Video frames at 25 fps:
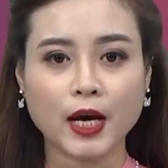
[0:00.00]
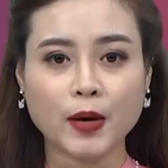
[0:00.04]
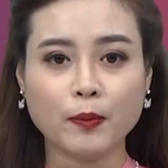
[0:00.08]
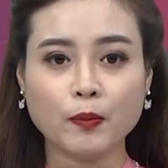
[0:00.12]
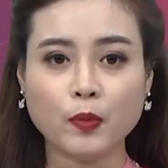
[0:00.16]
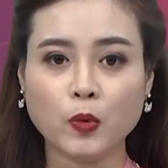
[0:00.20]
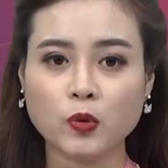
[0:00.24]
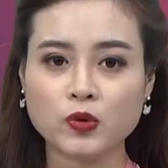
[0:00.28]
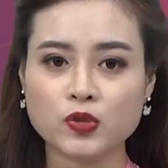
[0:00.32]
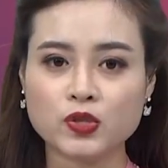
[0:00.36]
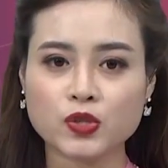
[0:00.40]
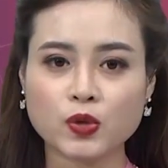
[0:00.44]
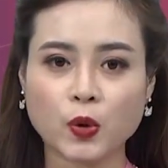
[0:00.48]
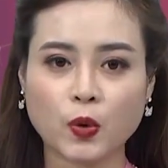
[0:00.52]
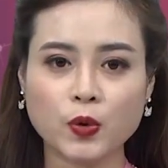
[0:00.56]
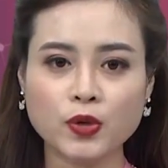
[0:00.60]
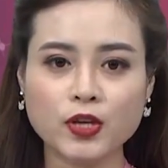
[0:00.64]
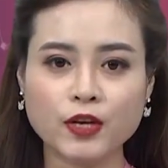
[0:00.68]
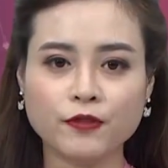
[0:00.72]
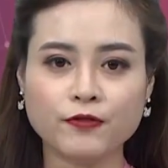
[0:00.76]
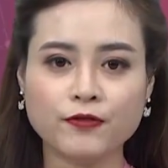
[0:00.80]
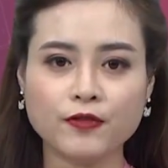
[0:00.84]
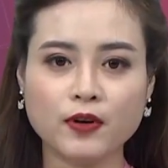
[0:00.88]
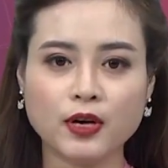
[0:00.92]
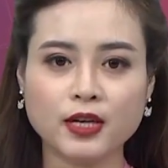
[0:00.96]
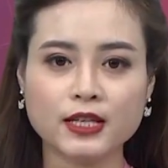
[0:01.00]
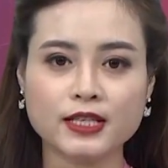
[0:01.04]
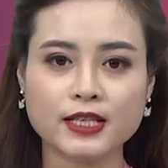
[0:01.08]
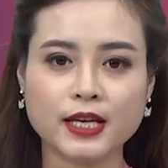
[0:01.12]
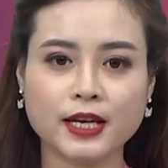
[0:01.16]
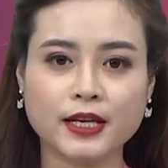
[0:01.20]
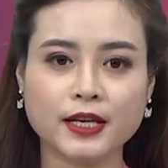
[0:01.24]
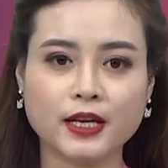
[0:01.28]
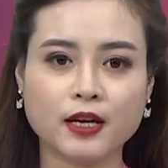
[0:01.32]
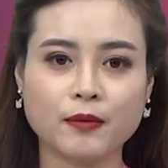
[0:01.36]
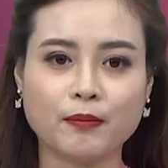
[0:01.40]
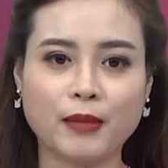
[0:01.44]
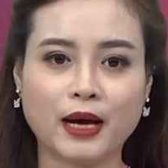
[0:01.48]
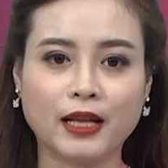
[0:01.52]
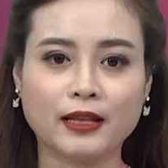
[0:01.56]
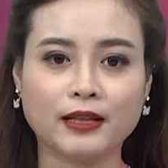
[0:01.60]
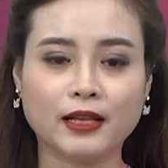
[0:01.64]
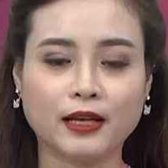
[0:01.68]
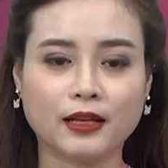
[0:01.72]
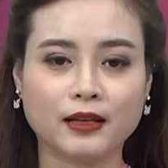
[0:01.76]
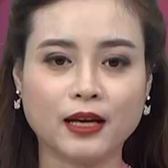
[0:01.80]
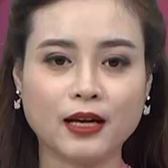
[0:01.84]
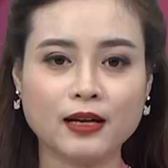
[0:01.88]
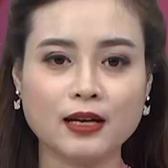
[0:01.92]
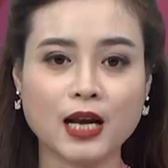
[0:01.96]
một số địa phương trên địa bàn
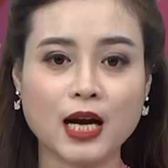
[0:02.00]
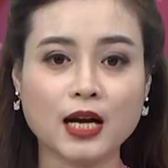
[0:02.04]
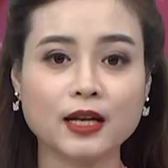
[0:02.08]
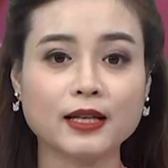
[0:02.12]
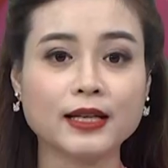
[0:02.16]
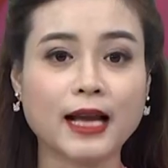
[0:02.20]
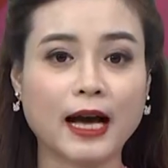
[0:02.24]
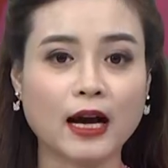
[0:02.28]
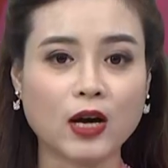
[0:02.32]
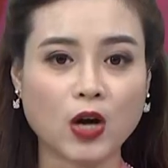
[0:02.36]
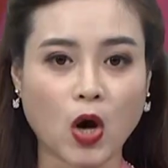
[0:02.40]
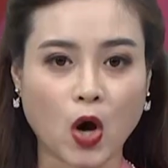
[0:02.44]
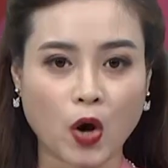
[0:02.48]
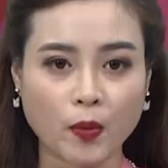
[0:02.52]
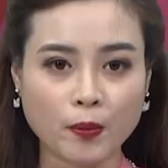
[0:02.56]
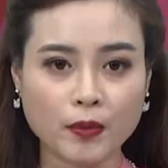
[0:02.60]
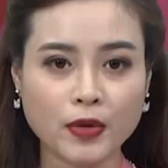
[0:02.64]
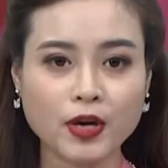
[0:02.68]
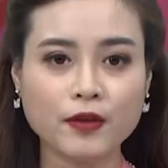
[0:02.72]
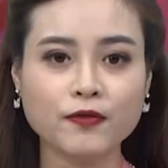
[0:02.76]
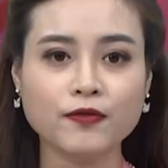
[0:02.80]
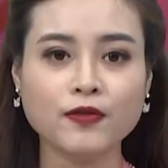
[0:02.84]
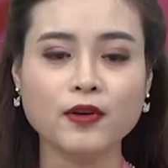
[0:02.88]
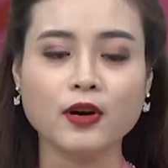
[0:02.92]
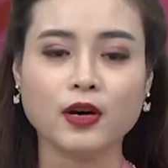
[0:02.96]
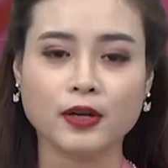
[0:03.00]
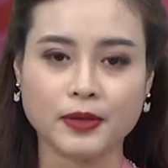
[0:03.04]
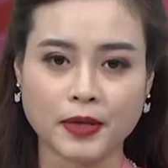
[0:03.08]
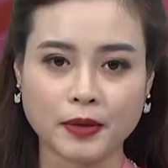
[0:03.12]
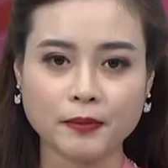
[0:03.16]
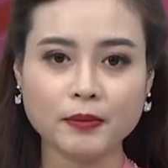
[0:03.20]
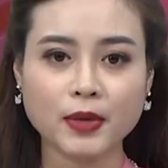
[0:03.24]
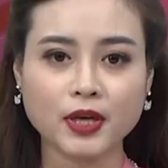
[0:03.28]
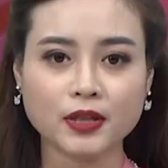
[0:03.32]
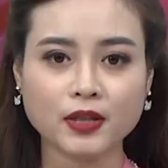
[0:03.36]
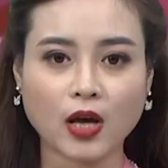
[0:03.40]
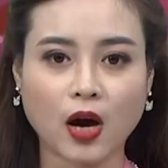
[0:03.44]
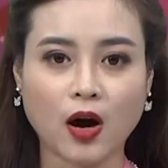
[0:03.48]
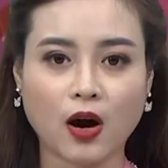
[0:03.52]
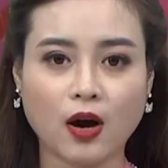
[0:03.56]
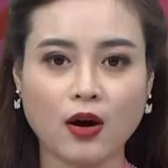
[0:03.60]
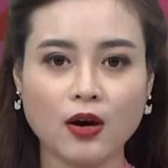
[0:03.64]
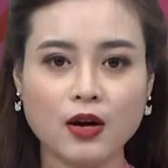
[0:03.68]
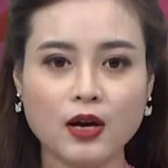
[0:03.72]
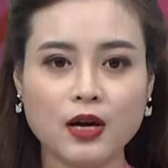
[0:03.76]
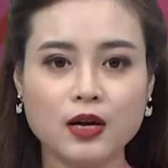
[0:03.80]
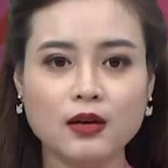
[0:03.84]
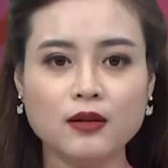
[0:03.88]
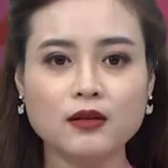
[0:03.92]
tỉnh Đắk Lắk đã có mưa vừa đến mưa to.